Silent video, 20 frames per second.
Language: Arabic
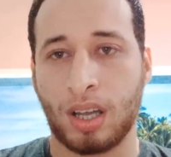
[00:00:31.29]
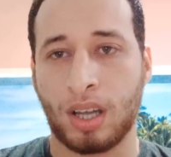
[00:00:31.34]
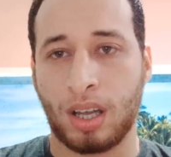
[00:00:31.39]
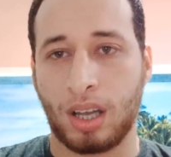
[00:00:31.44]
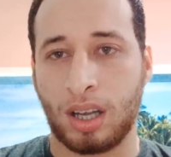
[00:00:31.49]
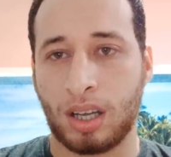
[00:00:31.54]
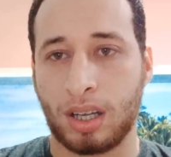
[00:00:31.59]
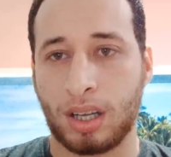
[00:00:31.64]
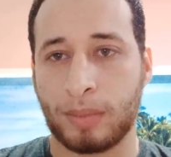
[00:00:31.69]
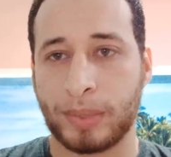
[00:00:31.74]

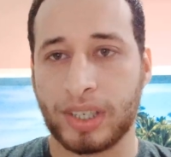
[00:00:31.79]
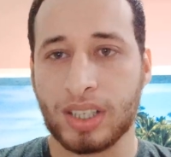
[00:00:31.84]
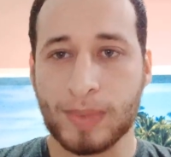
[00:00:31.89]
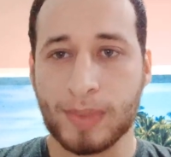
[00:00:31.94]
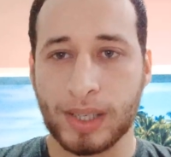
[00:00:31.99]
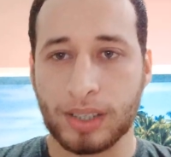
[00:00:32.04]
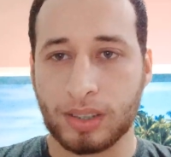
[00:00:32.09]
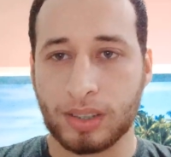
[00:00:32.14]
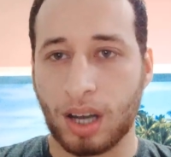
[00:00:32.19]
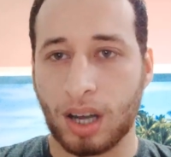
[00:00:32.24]
آه، بالنسبه
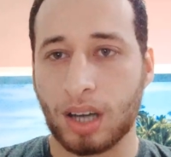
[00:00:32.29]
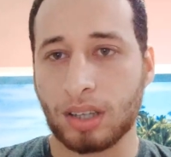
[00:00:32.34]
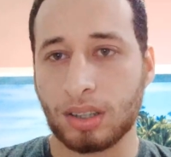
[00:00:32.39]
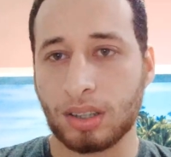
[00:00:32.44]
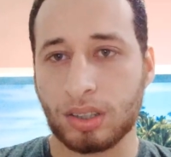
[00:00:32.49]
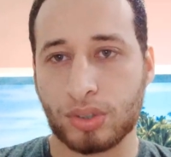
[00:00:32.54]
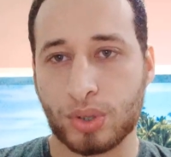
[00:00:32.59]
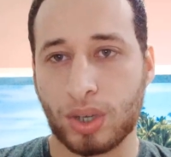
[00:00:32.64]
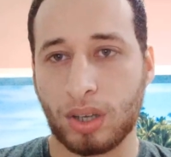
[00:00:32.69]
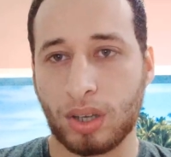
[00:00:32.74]
للنهارده
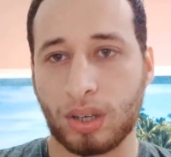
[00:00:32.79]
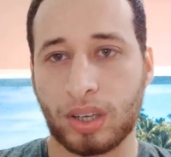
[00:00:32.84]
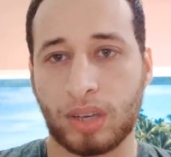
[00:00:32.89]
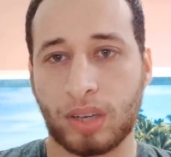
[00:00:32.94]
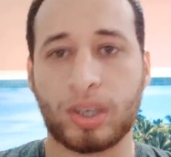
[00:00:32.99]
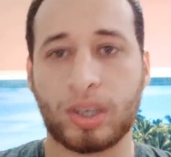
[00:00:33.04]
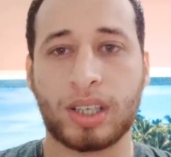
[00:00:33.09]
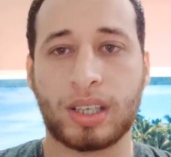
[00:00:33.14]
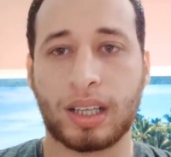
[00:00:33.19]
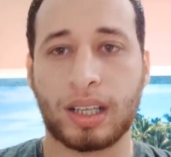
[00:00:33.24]
ان شاء الله
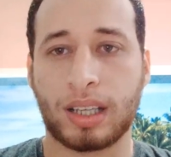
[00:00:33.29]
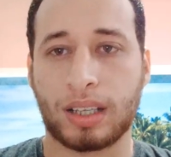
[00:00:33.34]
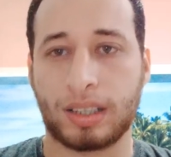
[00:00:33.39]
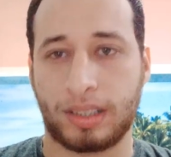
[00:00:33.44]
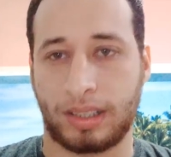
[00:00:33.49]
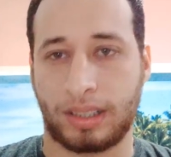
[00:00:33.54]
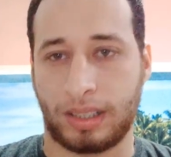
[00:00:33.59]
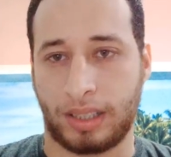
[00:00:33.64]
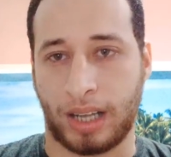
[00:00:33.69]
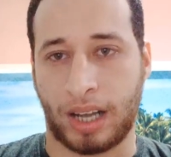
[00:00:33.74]
ناويين
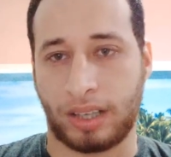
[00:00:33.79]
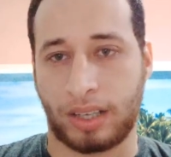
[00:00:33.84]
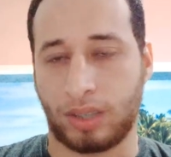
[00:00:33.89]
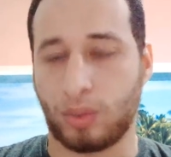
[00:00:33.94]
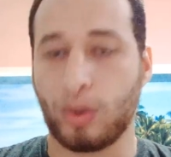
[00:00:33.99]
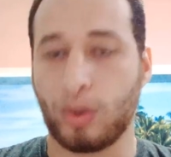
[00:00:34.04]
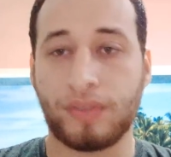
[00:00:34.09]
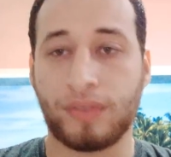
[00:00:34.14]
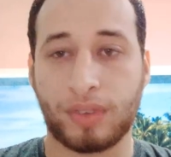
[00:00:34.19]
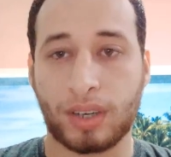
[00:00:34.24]
يعني
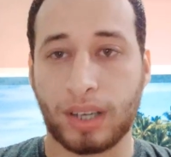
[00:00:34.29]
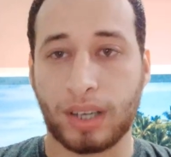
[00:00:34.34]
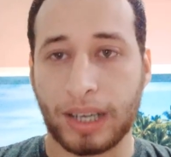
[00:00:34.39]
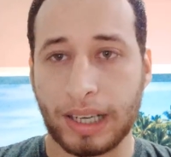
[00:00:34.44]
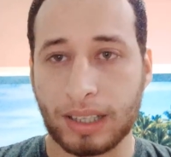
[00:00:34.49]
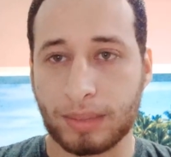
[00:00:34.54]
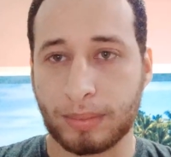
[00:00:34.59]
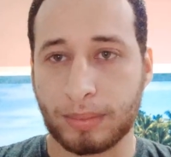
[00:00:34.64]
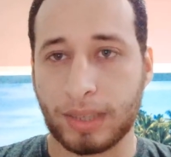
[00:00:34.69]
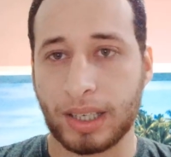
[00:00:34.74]
نوفر
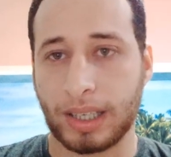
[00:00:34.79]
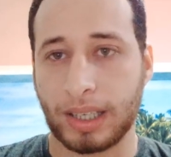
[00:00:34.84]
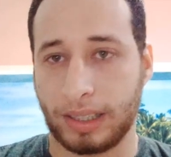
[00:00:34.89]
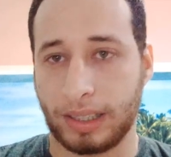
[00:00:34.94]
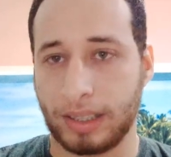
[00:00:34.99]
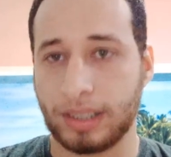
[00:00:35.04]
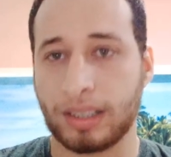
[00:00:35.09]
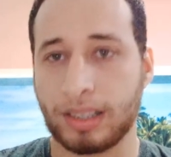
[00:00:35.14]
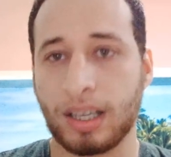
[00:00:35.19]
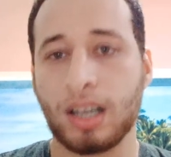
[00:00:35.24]
خدمه
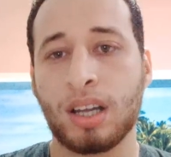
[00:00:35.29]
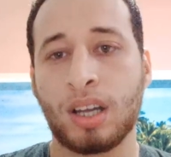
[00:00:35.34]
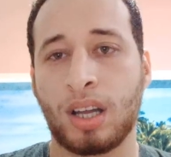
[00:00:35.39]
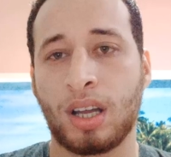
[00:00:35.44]
جديده